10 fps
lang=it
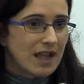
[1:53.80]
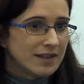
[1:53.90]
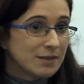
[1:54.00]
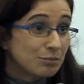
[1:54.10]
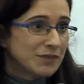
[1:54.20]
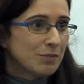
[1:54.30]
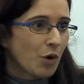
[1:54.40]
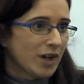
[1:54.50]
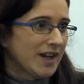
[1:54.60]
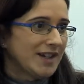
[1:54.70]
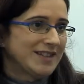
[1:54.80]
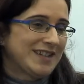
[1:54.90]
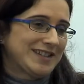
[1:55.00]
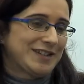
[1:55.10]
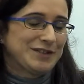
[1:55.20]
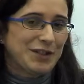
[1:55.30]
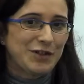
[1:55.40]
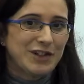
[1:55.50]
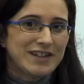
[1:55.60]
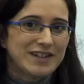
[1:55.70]
de- democratica, tra
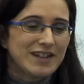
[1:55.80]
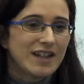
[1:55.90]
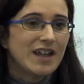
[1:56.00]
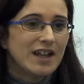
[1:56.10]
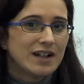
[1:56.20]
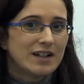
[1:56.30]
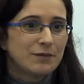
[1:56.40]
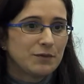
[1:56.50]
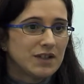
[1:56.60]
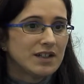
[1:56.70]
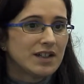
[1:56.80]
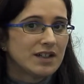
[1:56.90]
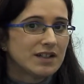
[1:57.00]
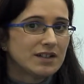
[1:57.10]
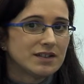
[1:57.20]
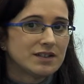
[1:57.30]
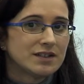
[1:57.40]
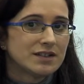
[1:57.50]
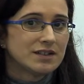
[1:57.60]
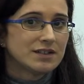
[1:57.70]
virgolette, eh, fin
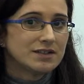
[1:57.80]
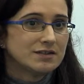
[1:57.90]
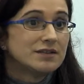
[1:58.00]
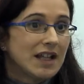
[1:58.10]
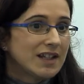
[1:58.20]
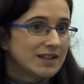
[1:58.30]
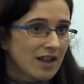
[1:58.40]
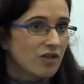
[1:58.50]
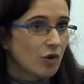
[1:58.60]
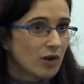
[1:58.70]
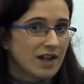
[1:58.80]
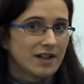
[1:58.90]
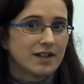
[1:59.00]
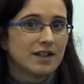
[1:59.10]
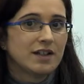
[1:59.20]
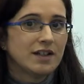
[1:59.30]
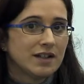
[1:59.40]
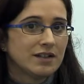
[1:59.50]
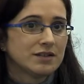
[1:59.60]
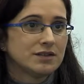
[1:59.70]
eh, dall'età scolare
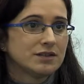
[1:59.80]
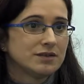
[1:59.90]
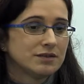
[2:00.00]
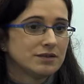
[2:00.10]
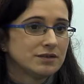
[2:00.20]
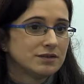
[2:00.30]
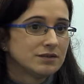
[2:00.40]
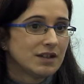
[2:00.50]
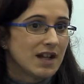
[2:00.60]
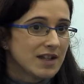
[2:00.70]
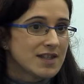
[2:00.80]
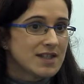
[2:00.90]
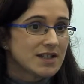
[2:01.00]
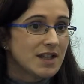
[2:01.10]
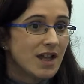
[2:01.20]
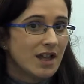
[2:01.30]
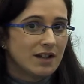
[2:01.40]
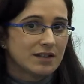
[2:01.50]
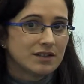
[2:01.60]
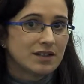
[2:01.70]
e eh, anzi
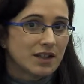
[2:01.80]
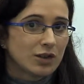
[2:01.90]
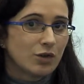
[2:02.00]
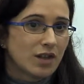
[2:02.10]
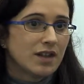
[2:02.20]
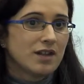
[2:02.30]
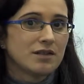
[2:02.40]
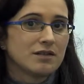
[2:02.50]
eh, credo che